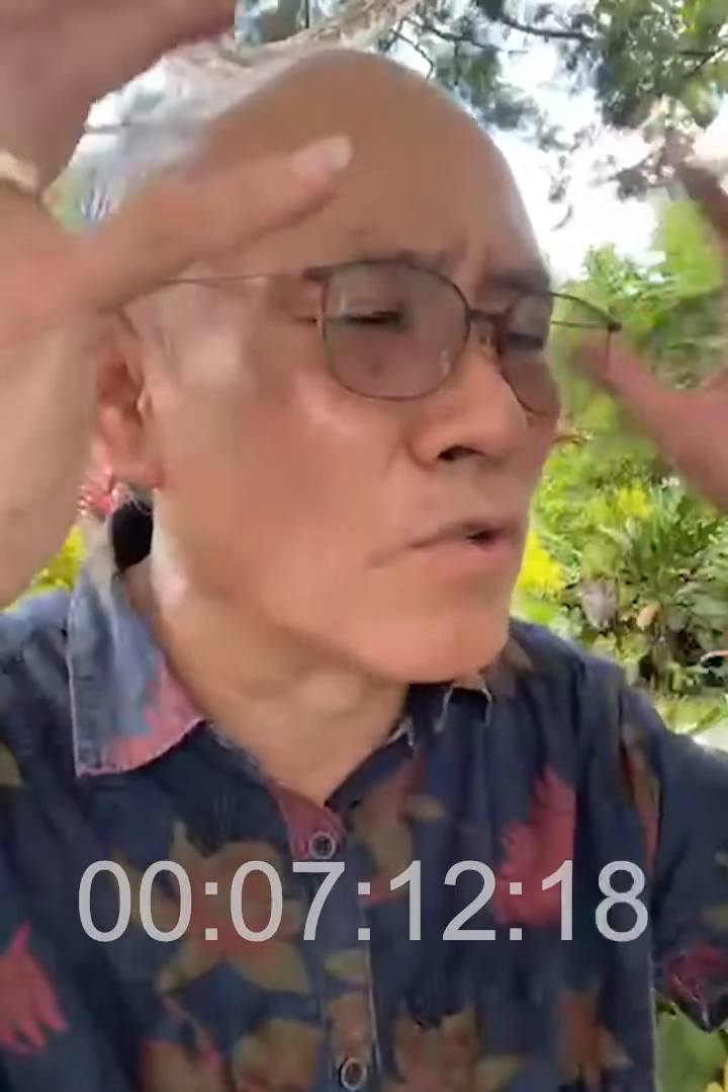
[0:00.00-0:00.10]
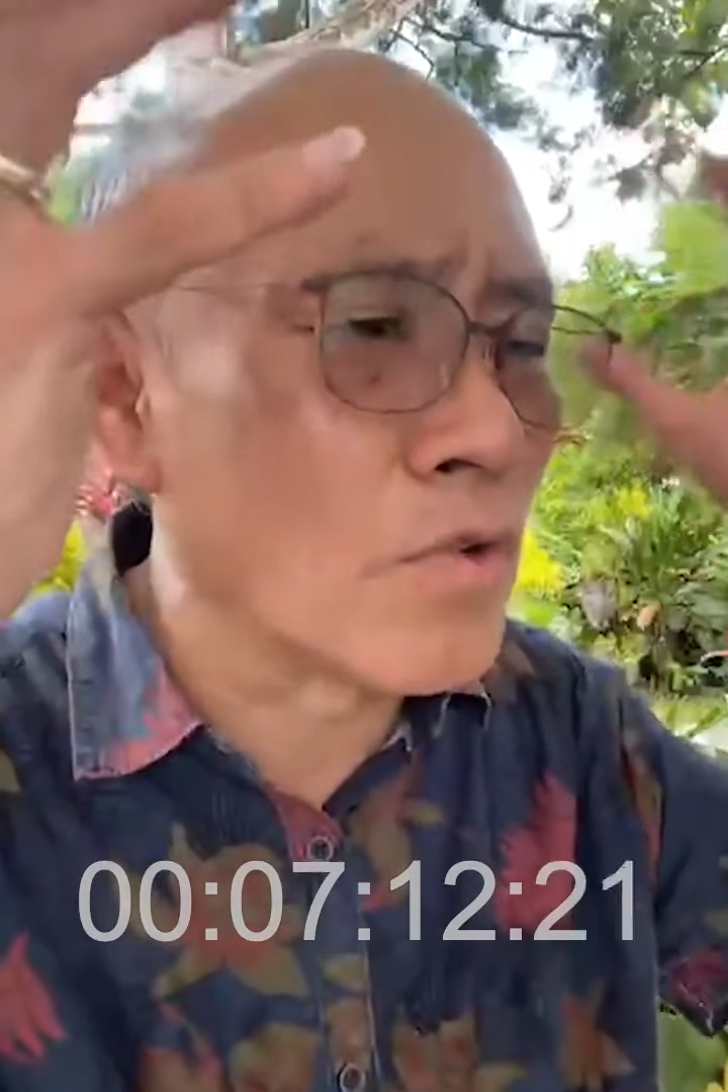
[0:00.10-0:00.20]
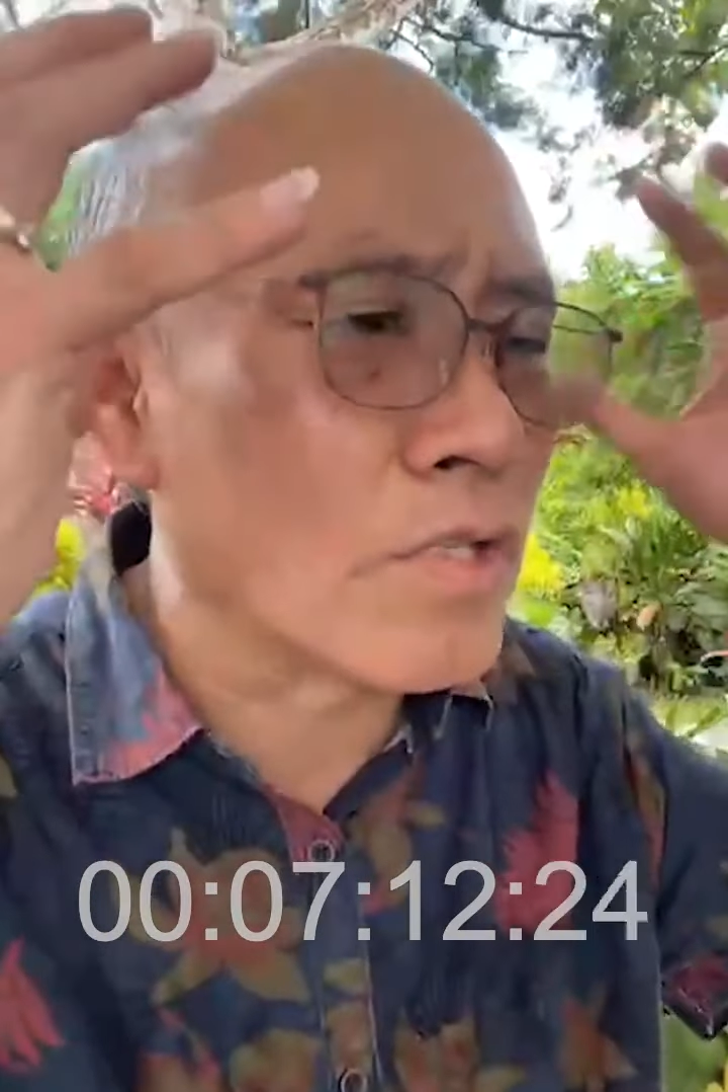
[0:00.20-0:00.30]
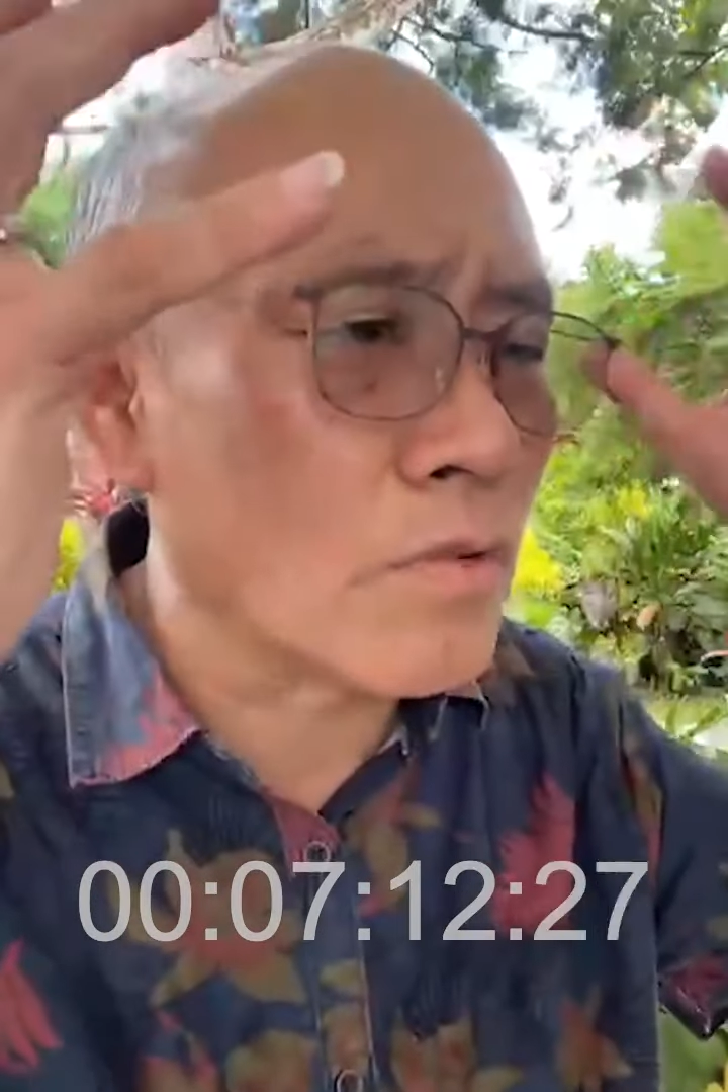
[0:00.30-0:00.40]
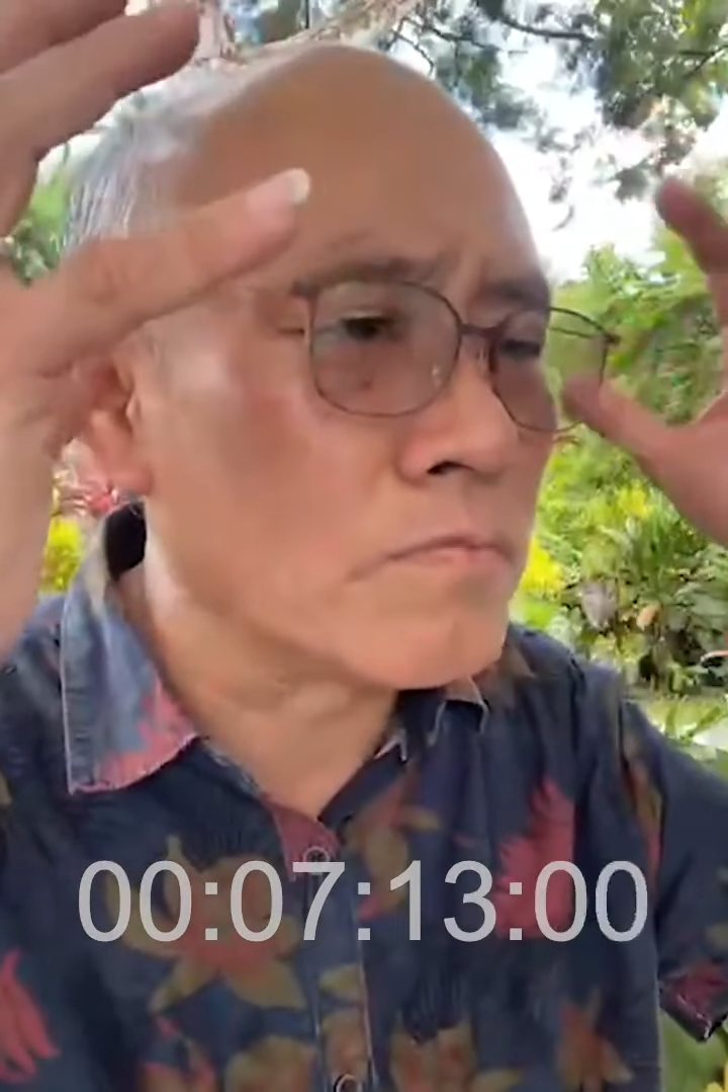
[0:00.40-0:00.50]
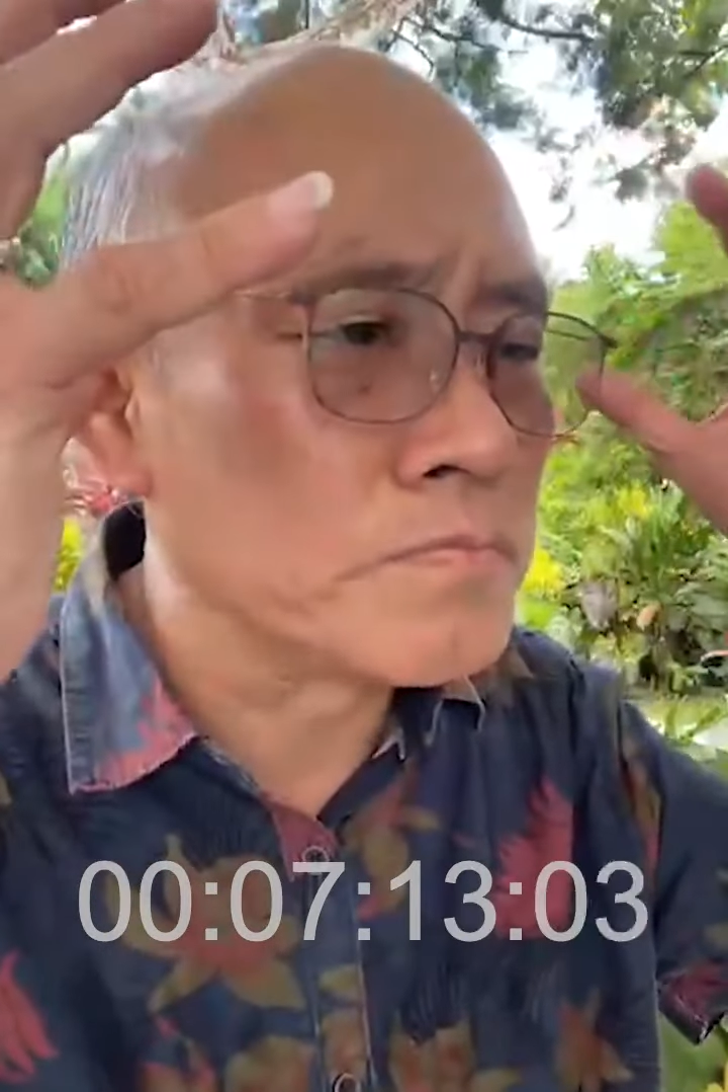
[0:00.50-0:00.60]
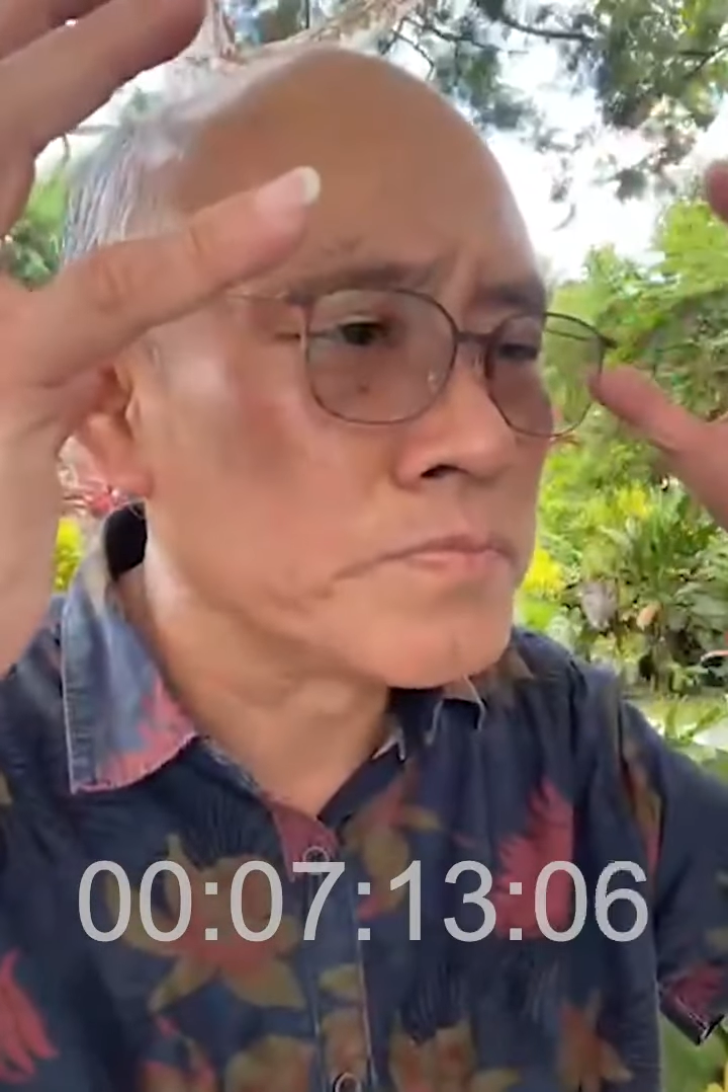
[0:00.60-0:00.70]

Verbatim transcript: dulu itu.